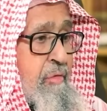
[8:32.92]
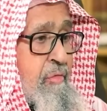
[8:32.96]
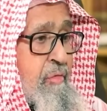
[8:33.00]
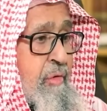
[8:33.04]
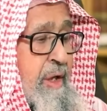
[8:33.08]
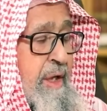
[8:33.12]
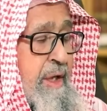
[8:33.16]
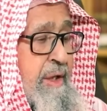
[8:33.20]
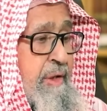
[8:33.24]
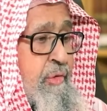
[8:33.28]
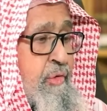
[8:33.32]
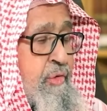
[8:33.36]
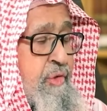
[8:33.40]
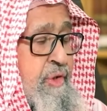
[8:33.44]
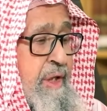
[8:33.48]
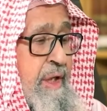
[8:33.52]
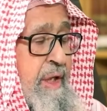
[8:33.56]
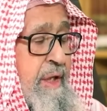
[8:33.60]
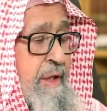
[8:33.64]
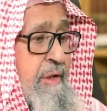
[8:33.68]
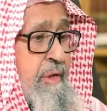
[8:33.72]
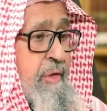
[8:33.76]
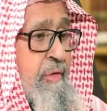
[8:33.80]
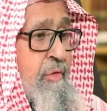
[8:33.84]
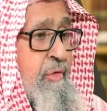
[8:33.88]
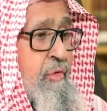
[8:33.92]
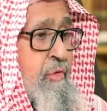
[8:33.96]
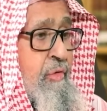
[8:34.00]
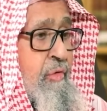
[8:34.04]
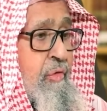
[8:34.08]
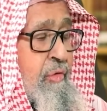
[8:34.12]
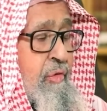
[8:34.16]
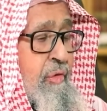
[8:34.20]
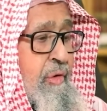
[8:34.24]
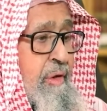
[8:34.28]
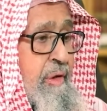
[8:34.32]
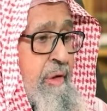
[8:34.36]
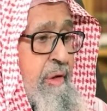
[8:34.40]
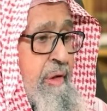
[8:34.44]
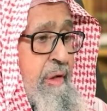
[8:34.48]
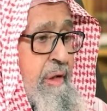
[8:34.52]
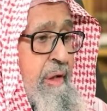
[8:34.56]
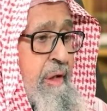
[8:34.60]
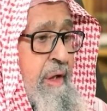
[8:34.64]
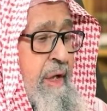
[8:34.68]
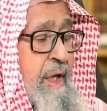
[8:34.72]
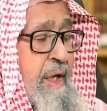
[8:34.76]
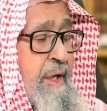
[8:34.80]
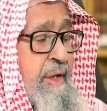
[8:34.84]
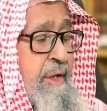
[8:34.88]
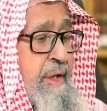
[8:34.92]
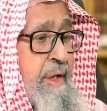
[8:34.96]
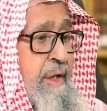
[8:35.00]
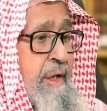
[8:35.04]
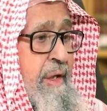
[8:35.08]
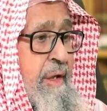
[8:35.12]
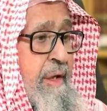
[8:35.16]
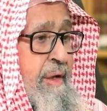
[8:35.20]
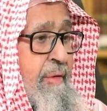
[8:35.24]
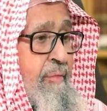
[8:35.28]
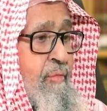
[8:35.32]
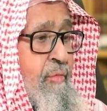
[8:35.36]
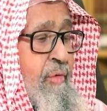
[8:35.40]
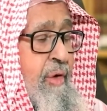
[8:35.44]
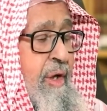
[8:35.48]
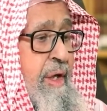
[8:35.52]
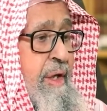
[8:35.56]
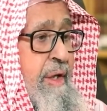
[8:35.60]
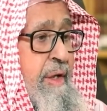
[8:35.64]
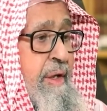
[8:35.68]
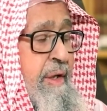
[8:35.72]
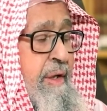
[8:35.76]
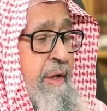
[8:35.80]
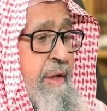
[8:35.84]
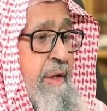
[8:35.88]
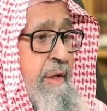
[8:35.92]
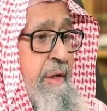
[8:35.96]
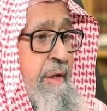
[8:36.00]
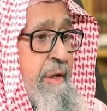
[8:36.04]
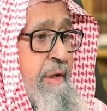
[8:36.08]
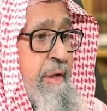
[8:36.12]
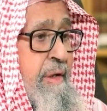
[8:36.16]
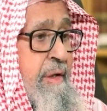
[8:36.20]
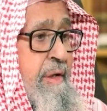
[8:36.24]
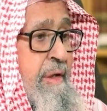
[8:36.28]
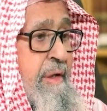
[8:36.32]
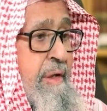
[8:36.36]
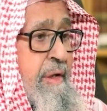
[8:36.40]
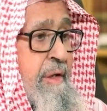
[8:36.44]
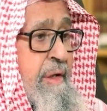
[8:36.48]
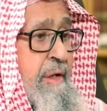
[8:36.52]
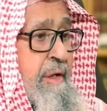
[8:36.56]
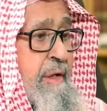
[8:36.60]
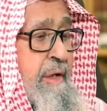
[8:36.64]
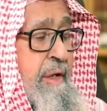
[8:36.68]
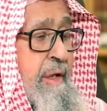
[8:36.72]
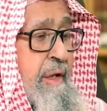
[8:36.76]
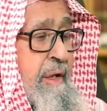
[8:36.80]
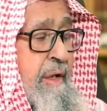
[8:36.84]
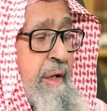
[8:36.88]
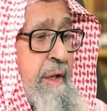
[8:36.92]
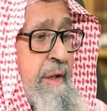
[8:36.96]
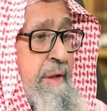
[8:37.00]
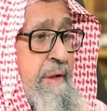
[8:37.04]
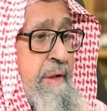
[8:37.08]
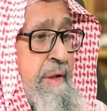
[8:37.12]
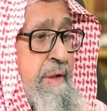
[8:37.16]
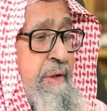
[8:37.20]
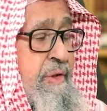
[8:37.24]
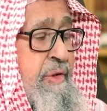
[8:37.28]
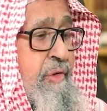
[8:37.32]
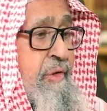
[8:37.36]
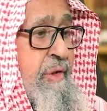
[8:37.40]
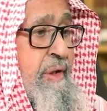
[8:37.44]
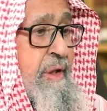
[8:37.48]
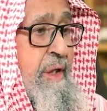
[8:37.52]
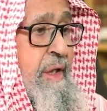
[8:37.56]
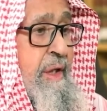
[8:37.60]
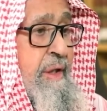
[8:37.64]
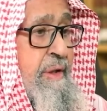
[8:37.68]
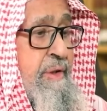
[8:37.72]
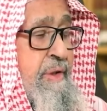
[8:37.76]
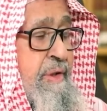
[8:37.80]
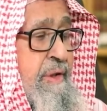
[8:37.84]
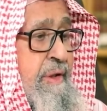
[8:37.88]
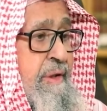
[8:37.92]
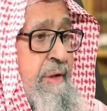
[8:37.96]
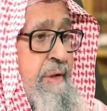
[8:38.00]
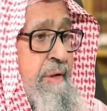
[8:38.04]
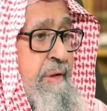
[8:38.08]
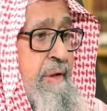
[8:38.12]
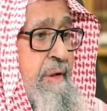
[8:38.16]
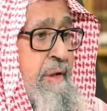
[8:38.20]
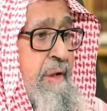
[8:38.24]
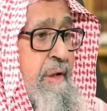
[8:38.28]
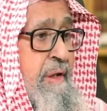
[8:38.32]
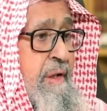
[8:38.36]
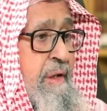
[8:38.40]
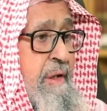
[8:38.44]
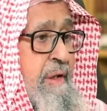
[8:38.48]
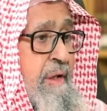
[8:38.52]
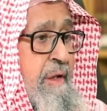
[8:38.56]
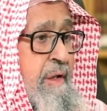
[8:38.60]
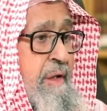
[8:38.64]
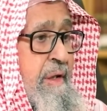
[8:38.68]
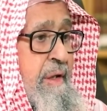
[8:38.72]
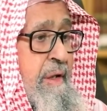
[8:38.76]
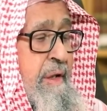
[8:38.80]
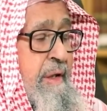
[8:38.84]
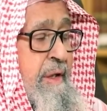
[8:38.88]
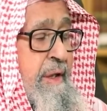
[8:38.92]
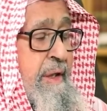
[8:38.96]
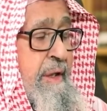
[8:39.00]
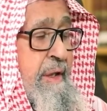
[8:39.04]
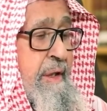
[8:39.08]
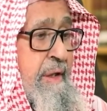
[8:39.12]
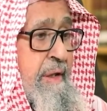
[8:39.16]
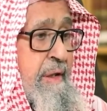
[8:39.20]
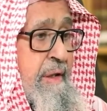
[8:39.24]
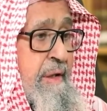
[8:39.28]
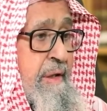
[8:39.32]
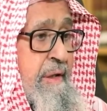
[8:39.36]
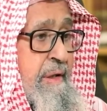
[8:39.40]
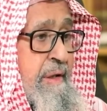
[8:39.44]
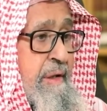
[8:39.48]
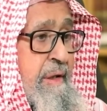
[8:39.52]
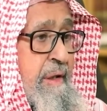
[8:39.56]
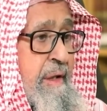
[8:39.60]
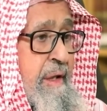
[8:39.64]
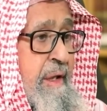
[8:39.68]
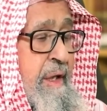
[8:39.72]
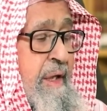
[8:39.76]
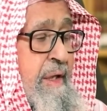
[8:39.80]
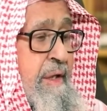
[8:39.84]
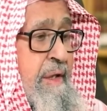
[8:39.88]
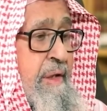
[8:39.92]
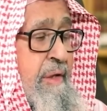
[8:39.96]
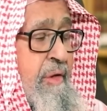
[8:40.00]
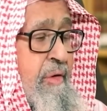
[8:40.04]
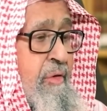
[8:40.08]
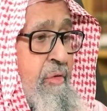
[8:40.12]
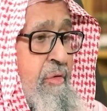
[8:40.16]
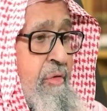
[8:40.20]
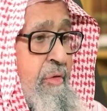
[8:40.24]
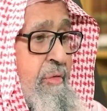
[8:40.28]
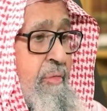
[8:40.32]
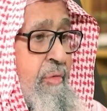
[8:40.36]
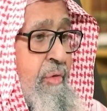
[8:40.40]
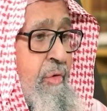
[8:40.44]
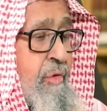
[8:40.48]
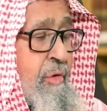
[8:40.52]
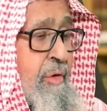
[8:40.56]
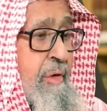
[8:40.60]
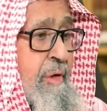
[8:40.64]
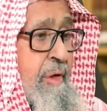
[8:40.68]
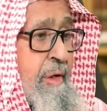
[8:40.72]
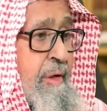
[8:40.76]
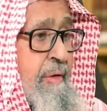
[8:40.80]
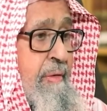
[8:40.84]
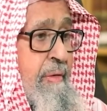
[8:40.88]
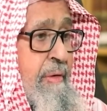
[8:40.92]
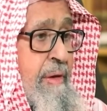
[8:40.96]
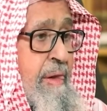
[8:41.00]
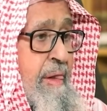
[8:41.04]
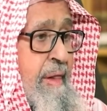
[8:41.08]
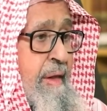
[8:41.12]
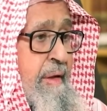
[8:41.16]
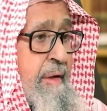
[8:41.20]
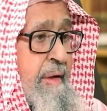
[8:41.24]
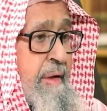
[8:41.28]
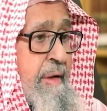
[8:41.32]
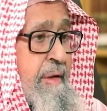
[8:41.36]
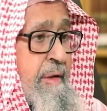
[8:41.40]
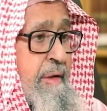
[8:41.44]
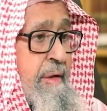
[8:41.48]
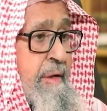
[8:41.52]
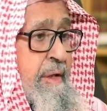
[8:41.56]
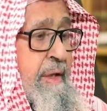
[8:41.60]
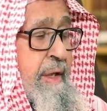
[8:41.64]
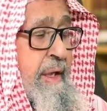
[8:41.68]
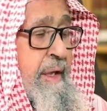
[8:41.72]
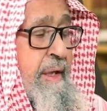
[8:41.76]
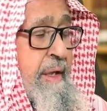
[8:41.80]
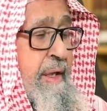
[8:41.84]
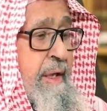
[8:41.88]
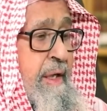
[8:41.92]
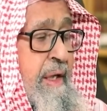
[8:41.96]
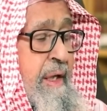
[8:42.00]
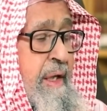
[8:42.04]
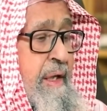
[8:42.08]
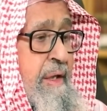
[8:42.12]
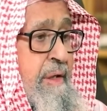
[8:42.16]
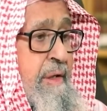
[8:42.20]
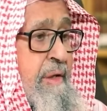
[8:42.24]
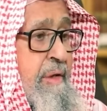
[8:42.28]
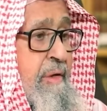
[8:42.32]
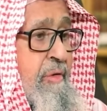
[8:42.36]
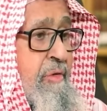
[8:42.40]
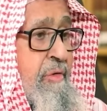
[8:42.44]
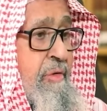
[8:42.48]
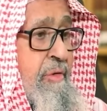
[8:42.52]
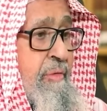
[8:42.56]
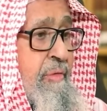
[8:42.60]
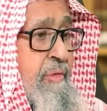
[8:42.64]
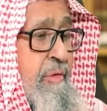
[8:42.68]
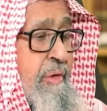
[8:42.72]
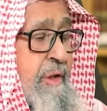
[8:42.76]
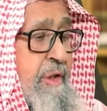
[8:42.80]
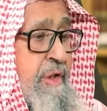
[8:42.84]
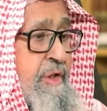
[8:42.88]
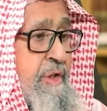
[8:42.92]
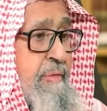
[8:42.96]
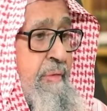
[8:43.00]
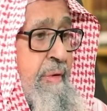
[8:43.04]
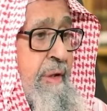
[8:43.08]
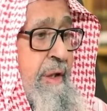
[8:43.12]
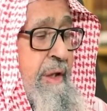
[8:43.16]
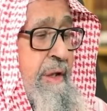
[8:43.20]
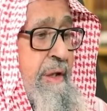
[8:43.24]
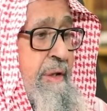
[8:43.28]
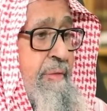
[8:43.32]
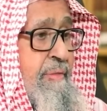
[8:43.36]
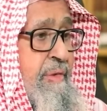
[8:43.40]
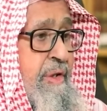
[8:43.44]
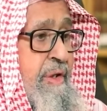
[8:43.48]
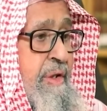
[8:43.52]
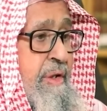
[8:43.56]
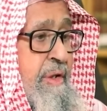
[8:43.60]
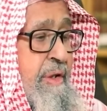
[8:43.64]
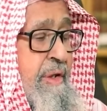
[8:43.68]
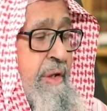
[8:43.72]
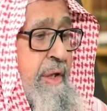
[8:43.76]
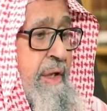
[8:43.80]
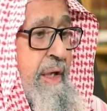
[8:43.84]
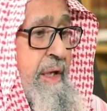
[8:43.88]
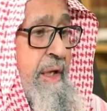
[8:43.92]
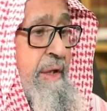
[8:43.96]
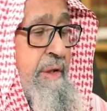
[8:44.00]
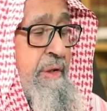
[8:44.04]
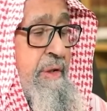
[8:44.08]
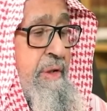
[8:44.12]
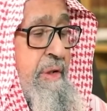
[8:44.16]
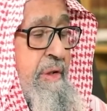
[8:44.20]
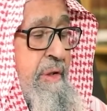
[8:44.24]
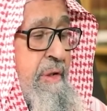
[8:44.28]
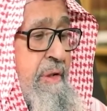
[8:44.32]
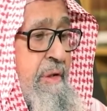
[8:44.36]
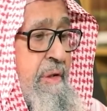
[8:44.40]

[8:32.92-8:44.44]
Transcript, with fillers: وأن يصادروا هذه الأموال التي جعلت لهذه القبور لأن هذه القبور أصبحت مثل اللات